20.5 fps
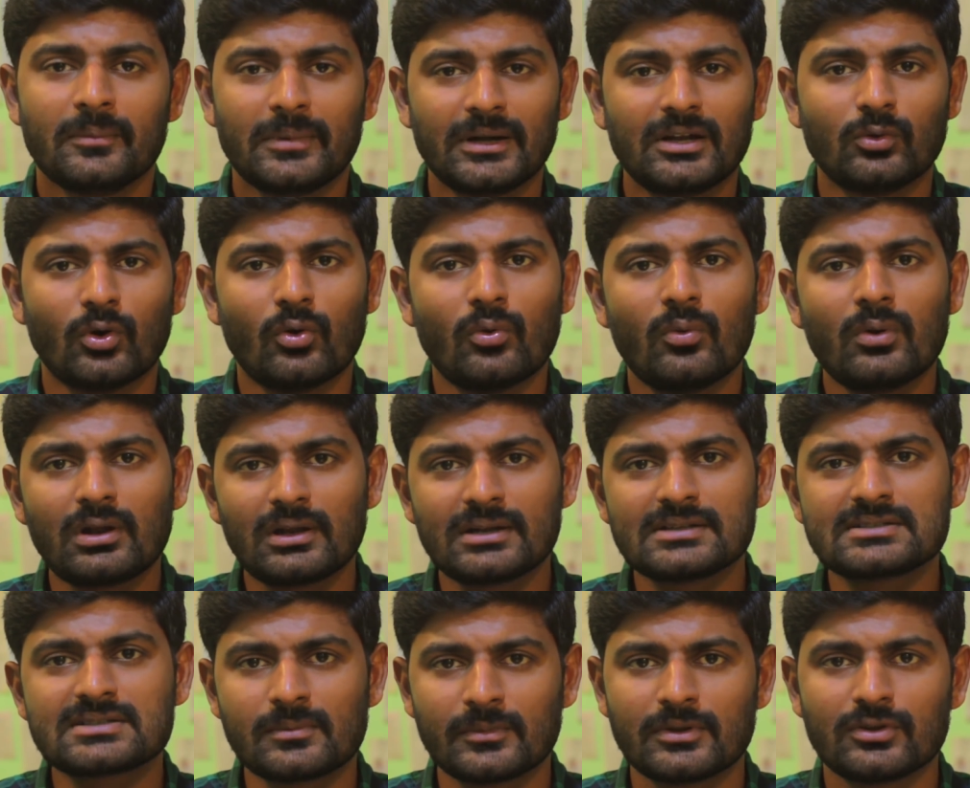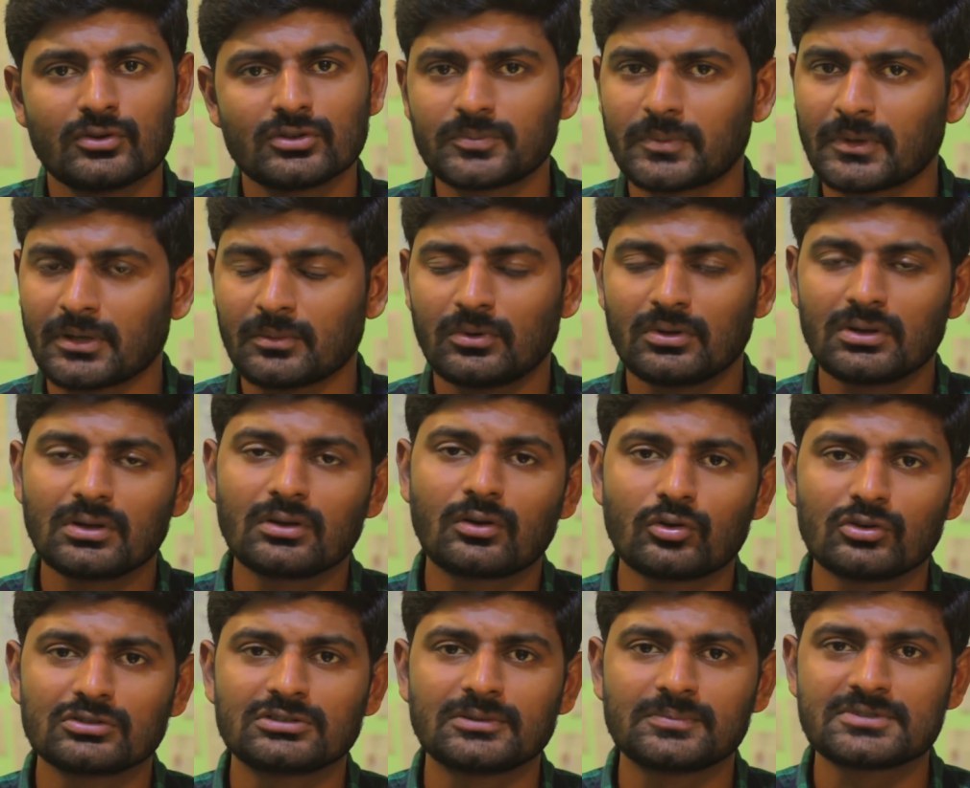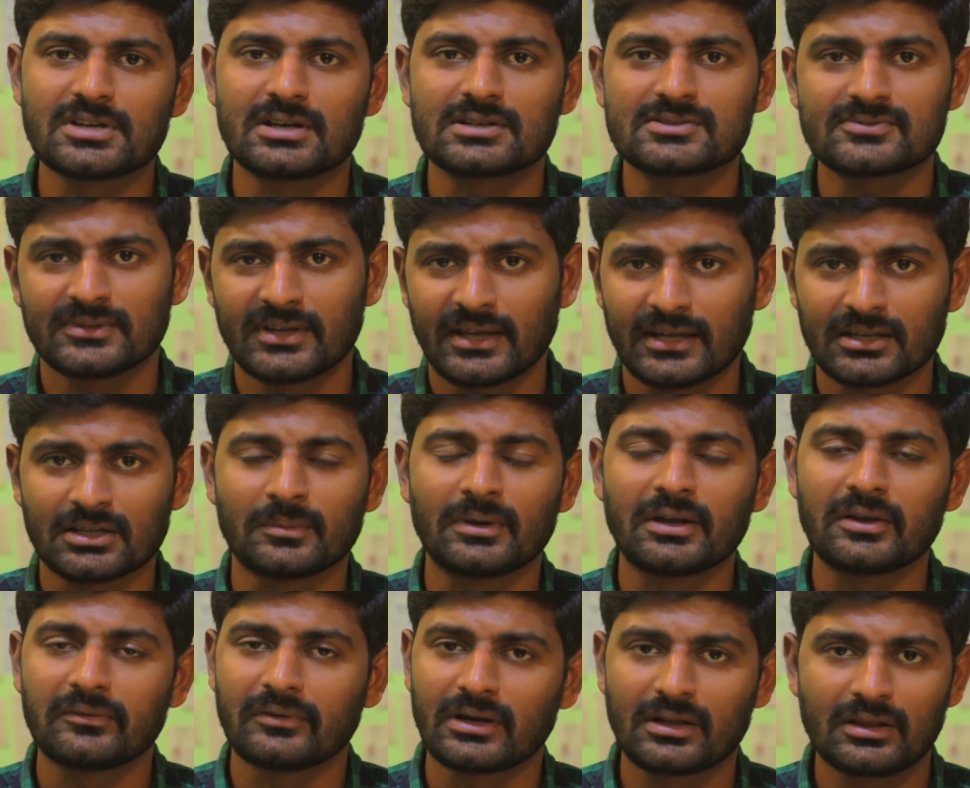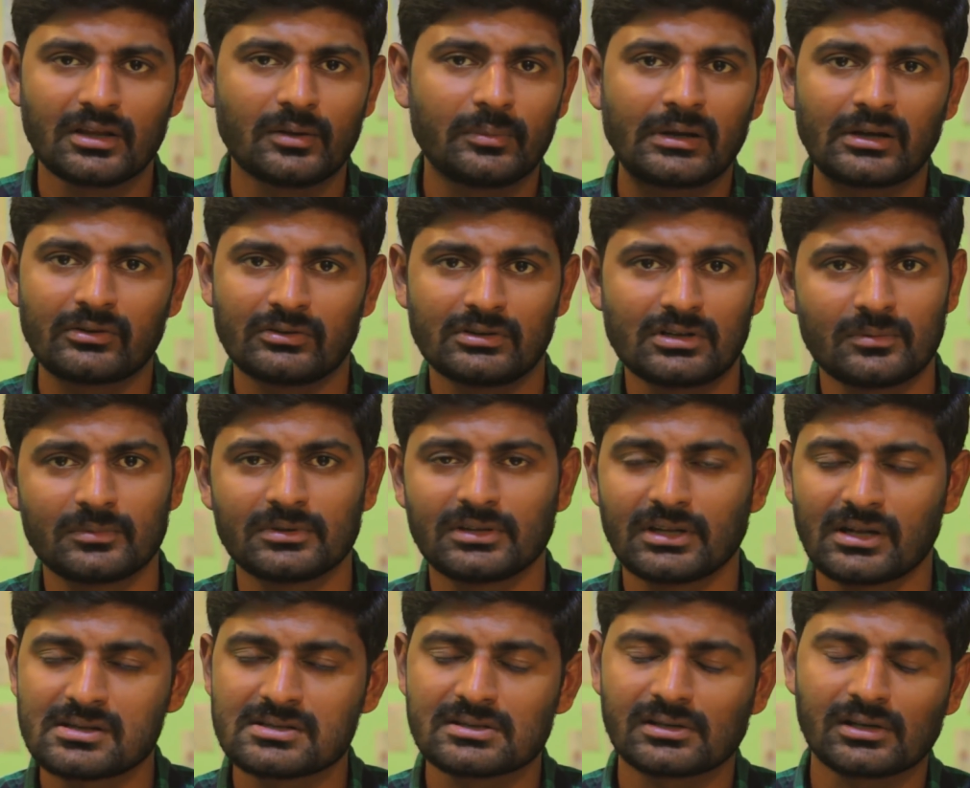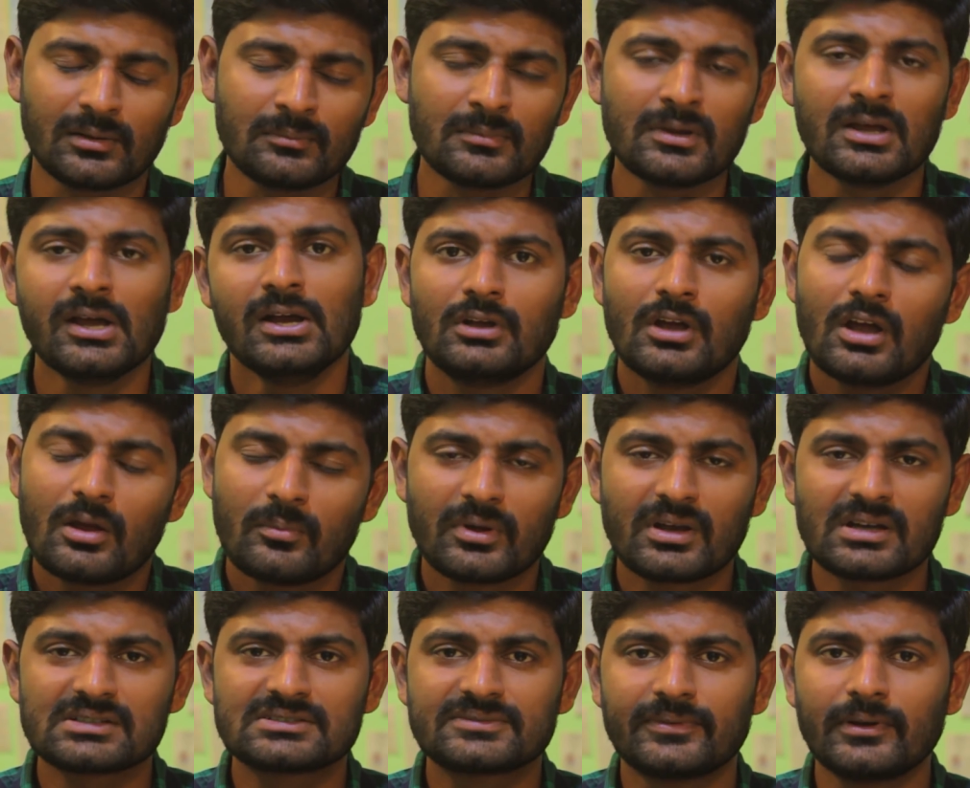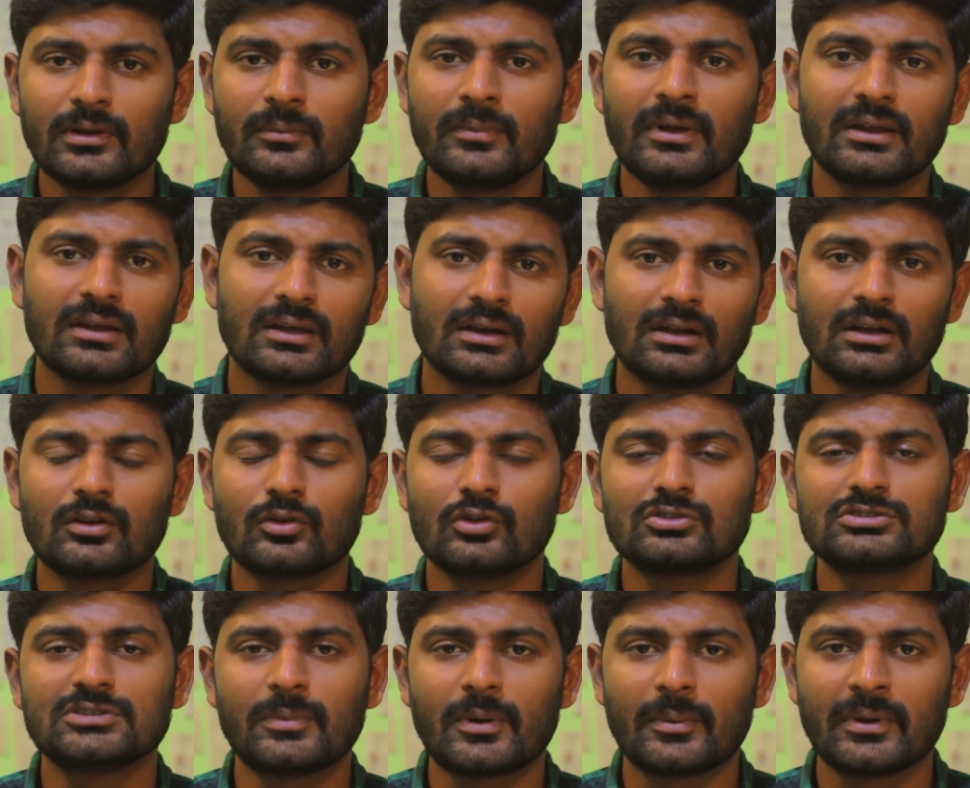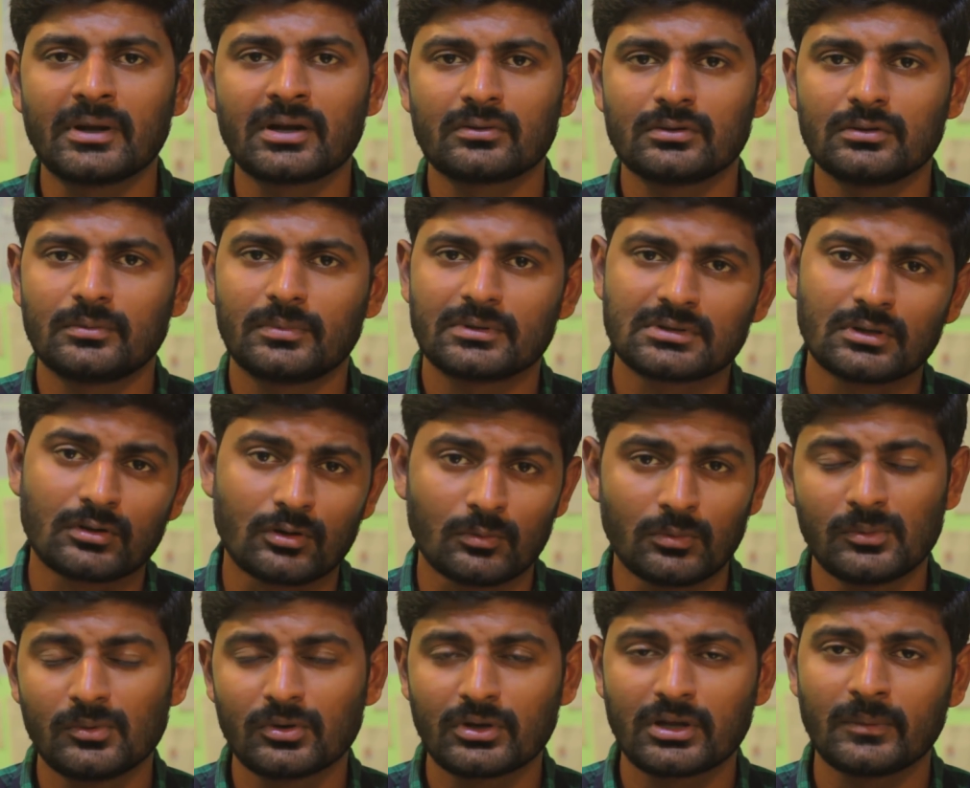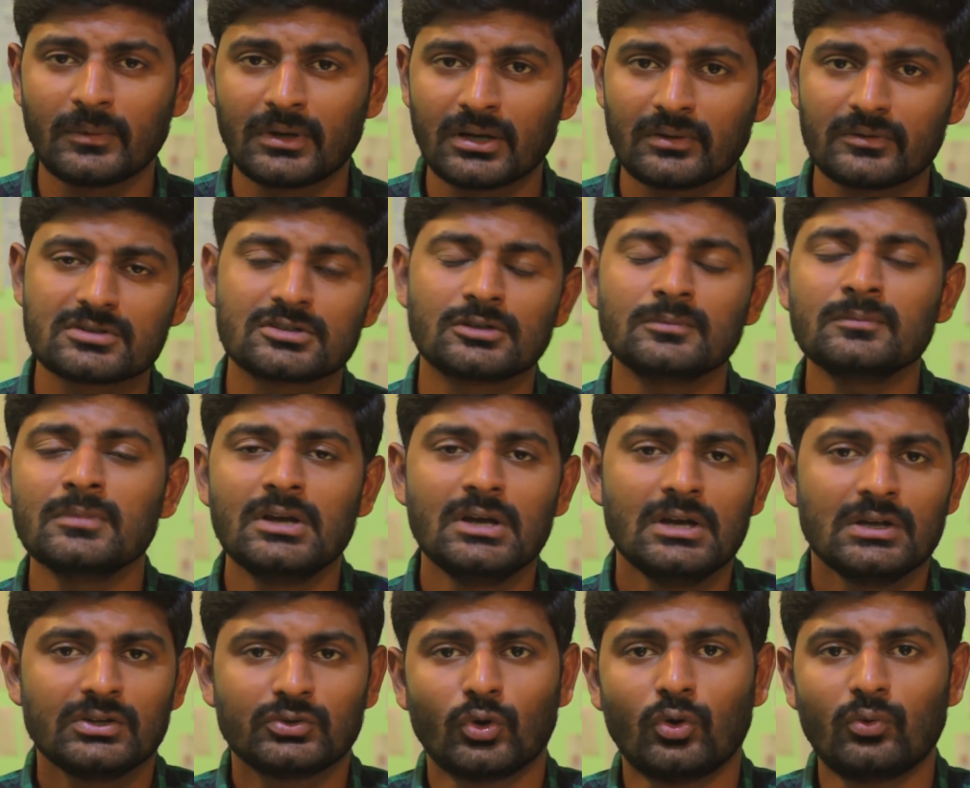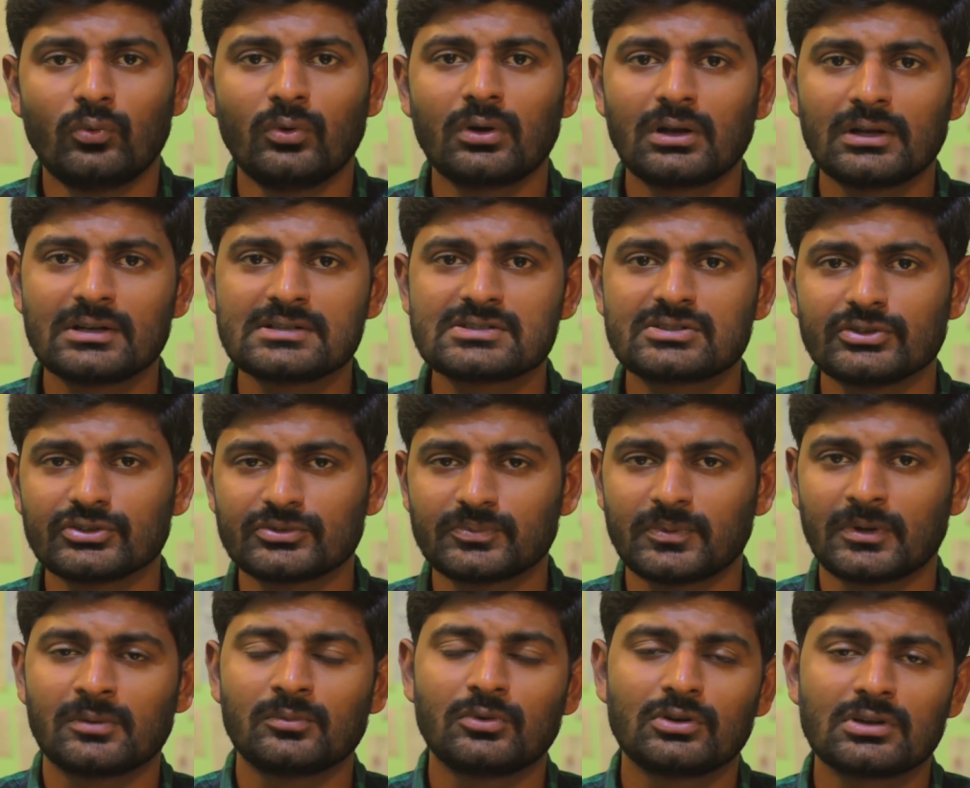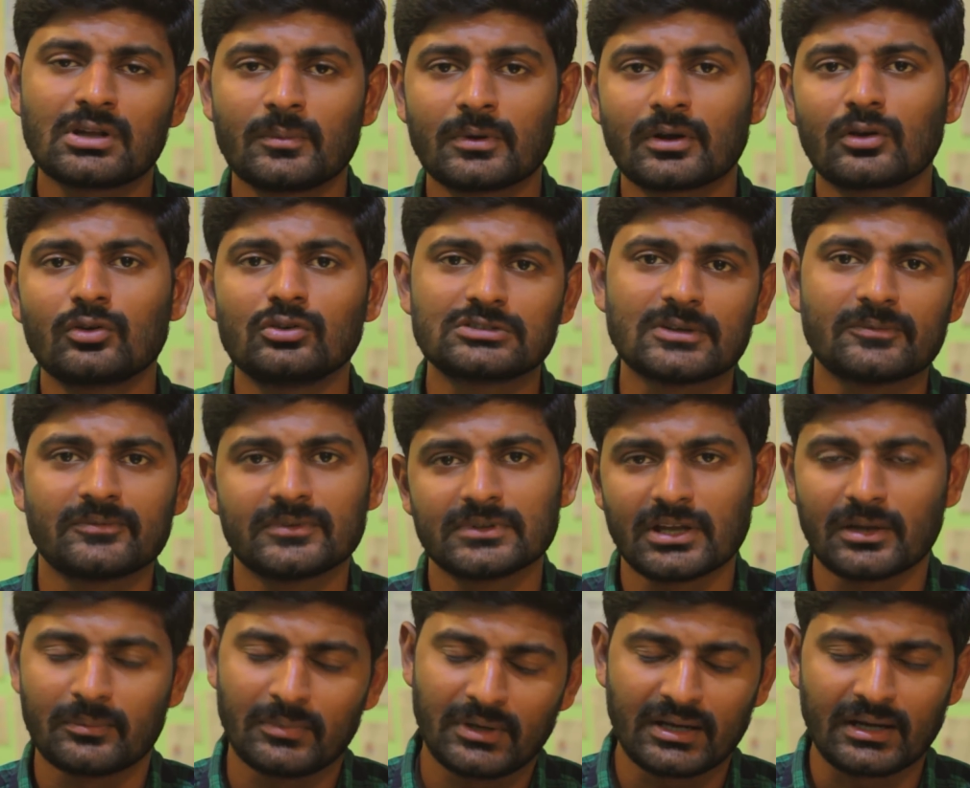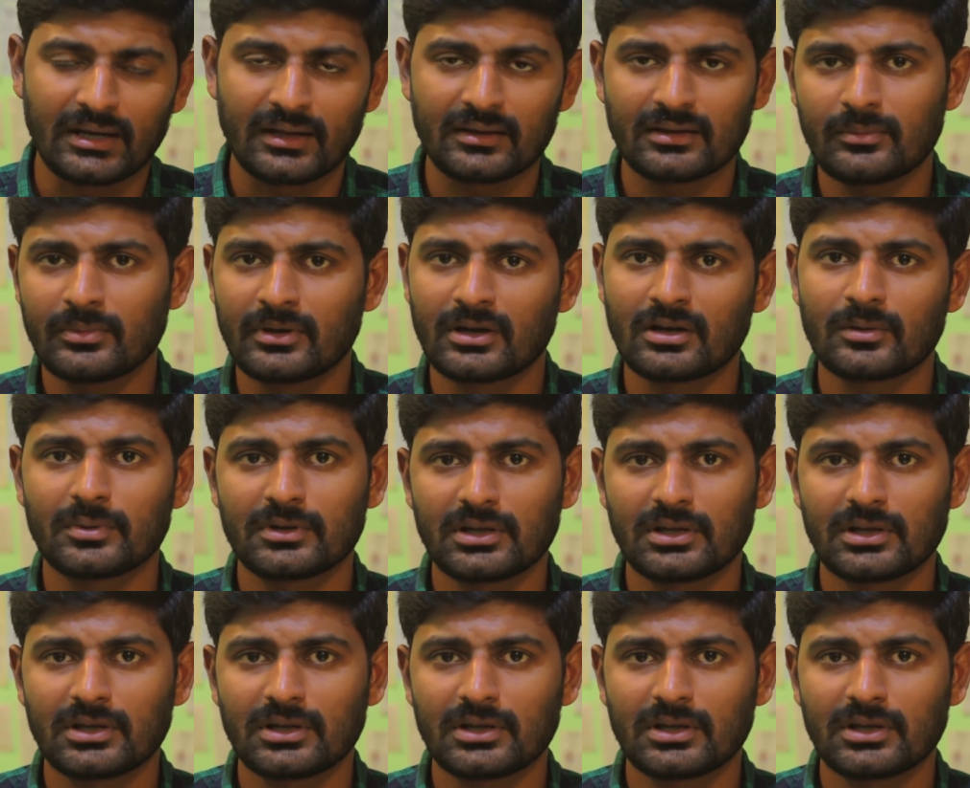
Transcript: பட் ஒவ்வொரு லென்ஸ் நம்ம யூஸ் பண்ணும்போது க்ளோஸ்அப் ஷாட்ஸ் வந்து என்ன மாதிரி வருது அப்படின்றது வந்து நம்ம தெரிஞ்சுக்கலாம் பிகாஸ் ஃபிலிம் மேக்கிங்கில் க்ளோஸ்அப் அப்படின்ற வந்து பார்த்தீங்கன்னா ரொம்ப முக்கியமான விஷயம் ஸோ ஒவ்வொரு லென்ஸ் யூஸ் பண்ணும்போது நம்ம க்ளோஸ்அப் வந்து எப்படி கிடைக்கிது அப்படின்ற